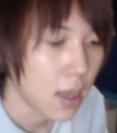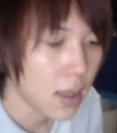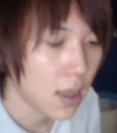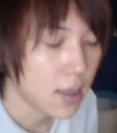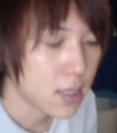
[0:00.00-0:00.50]

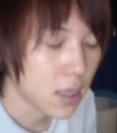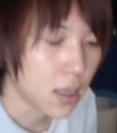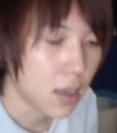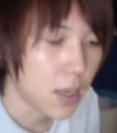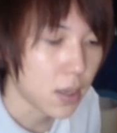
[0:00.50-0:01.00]
で
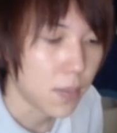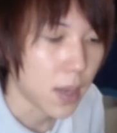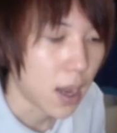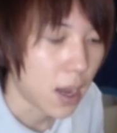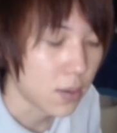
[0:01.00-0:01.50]
チャリティー番
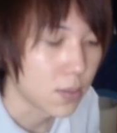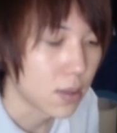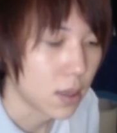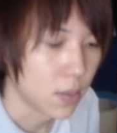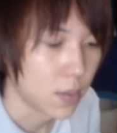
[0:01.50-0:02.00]
組があるっ
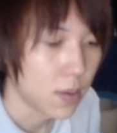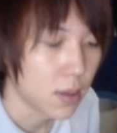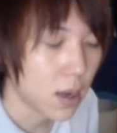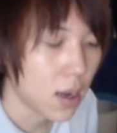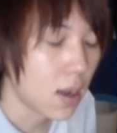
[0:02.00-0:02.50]
ていう
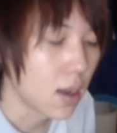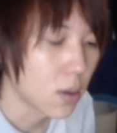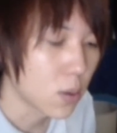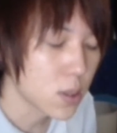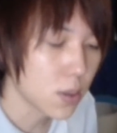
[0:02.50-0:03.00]
だから
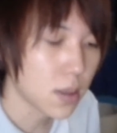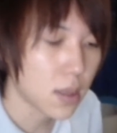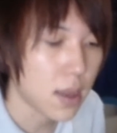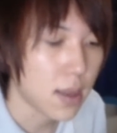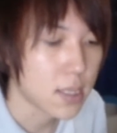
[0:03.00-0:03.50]
こぞっ
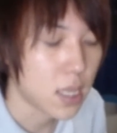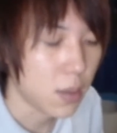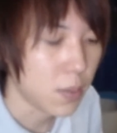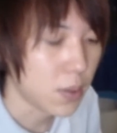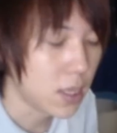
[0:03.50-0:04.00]
て
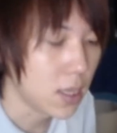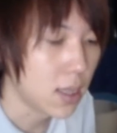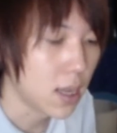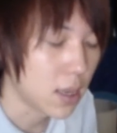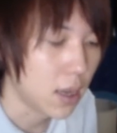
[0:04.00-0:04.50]
セレブリティ
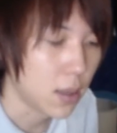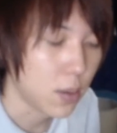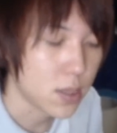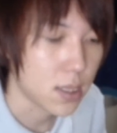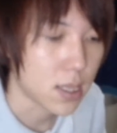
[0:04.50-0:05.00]
な芸
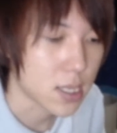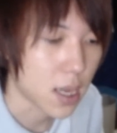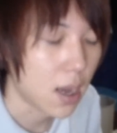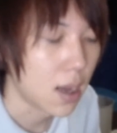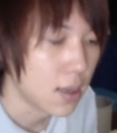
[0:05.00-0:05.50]
能人たち
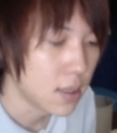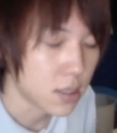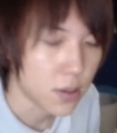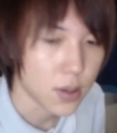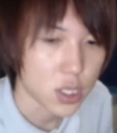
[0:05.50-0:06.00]
が
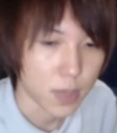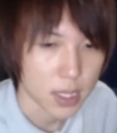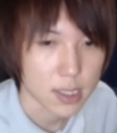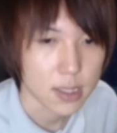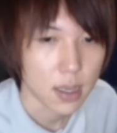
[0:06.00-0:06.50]
出演し
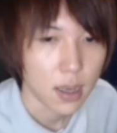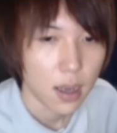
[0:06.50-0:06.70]
ます